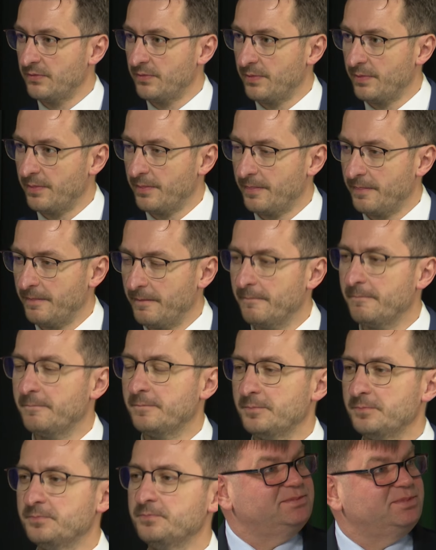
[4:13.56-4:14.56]
tej, przy, tej
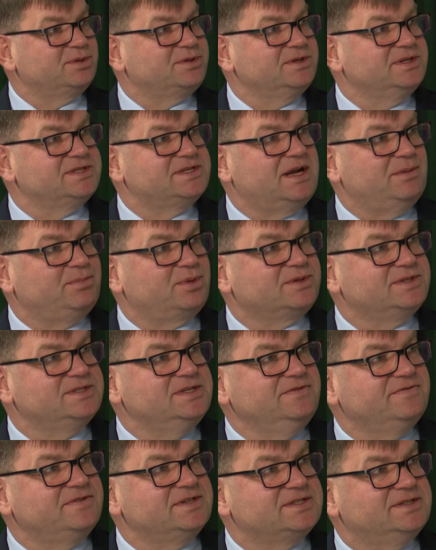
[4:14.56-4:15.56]
okazji, bo to jest raport z
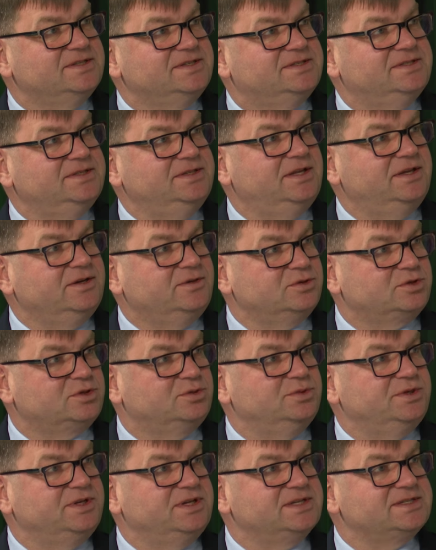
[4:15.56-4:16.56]
inwestycji, ile
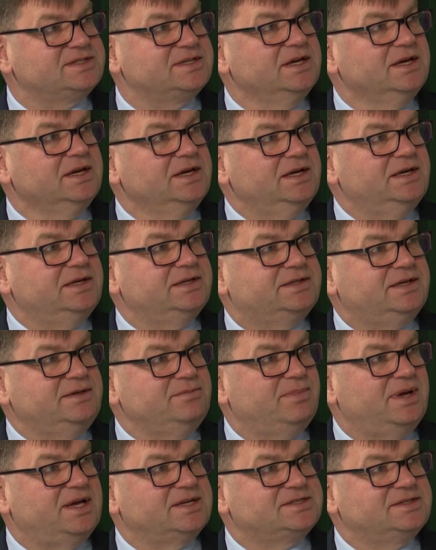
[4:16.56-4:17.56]
kosztuje nas e,
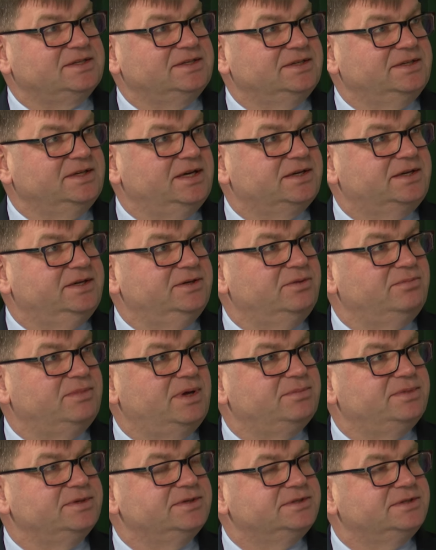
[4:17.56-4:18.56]
ten basen i jaki on
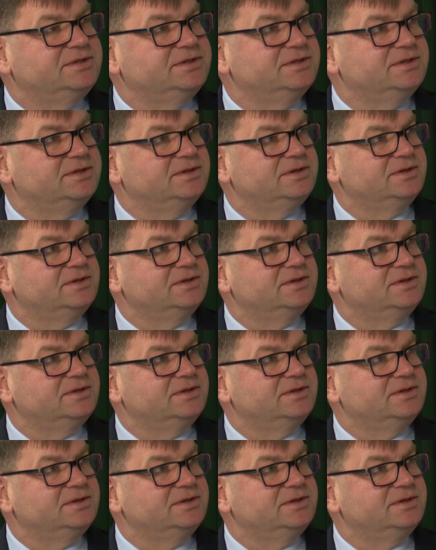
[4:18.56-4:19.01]
ma być. E,